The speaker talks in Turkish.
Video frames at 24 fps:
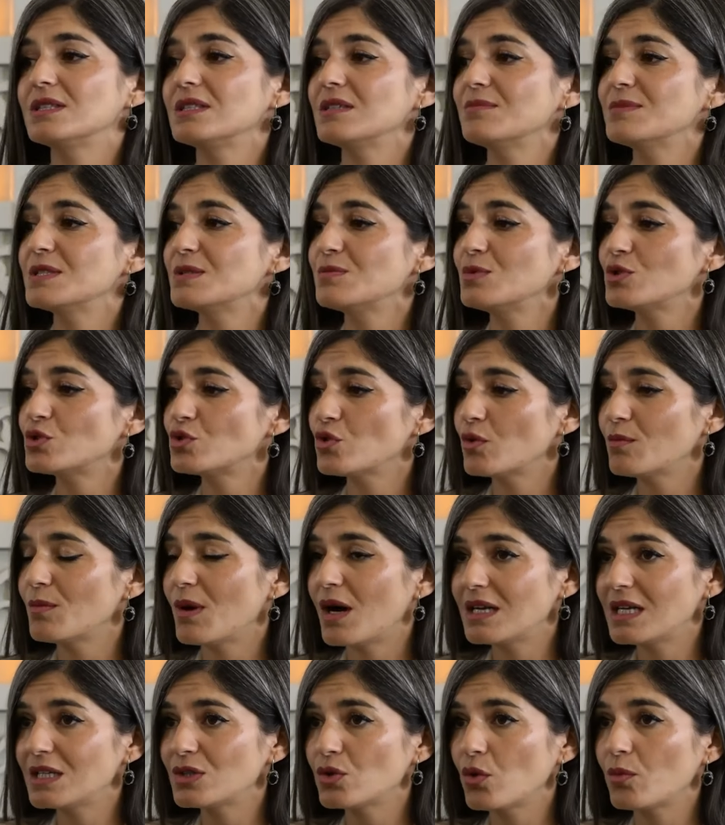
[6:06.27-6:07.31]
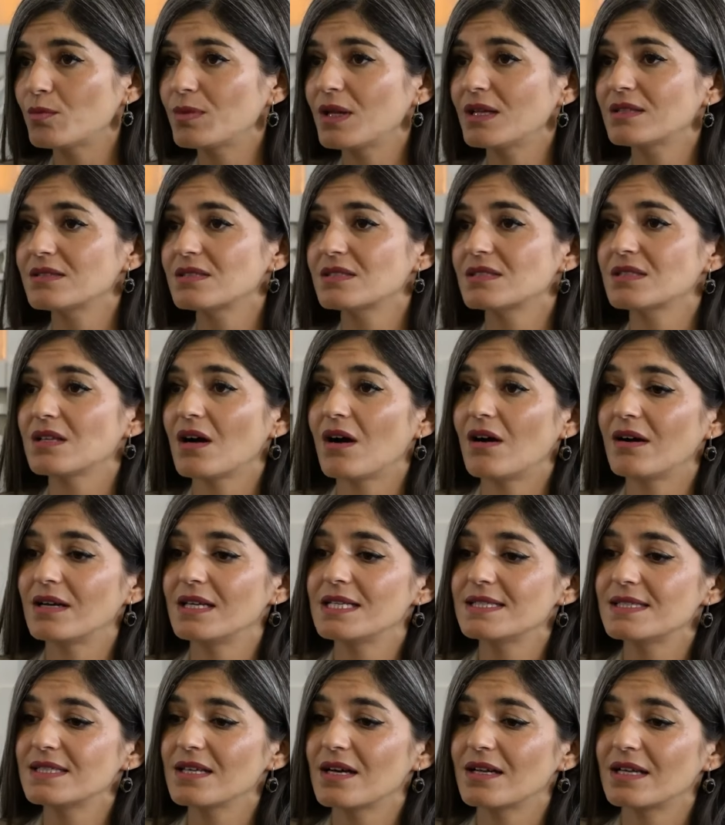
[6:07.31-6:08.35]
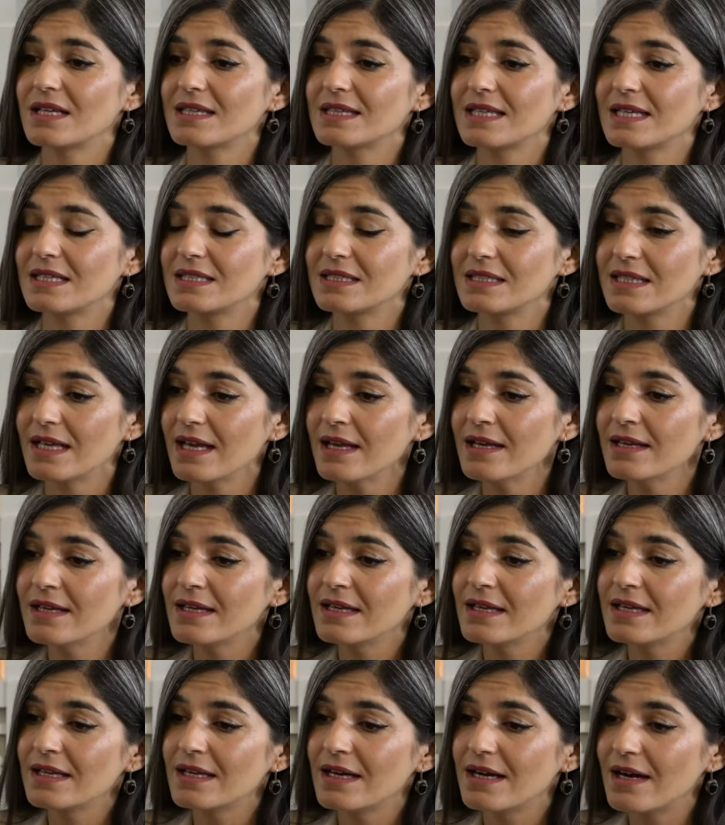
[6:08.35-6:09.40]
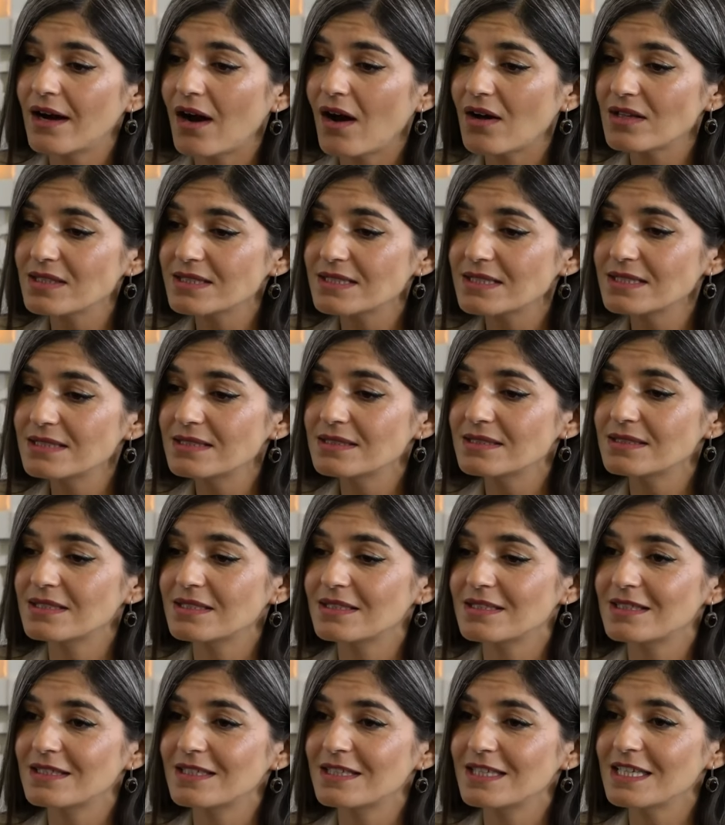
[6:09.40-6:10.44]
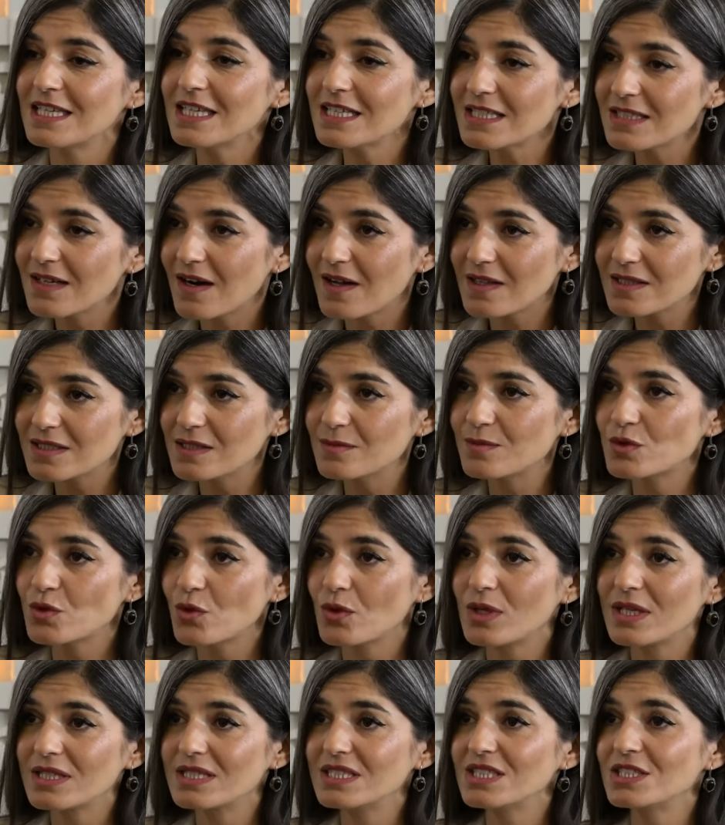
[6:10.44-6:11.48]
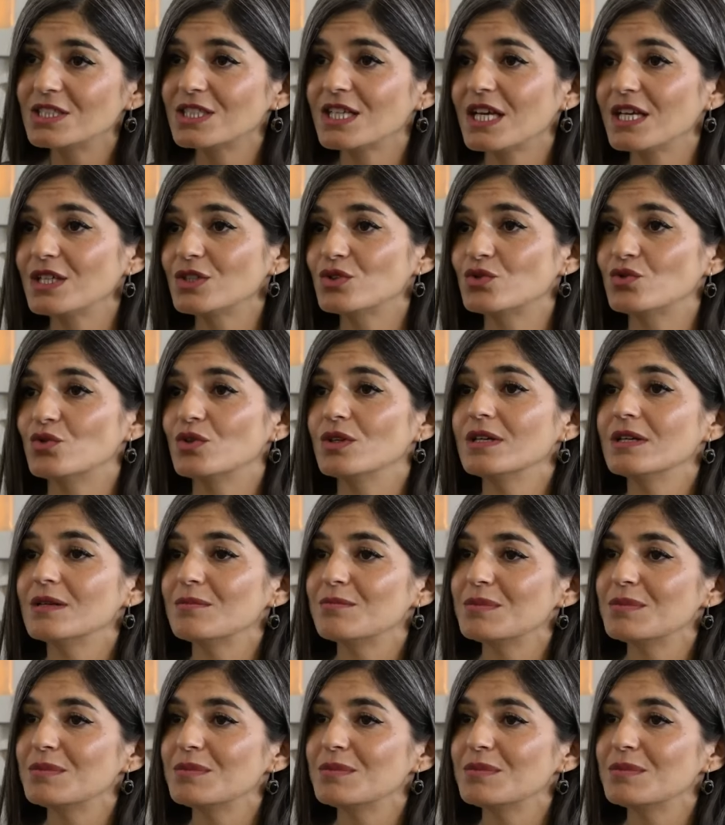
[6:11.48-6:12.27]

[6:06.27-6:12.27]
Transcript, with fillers: Gittiğimiz birçok mahalle toplantısında, aile ziyaretlerinde e, halkın e, ilk kalkıp söylediği şey şu.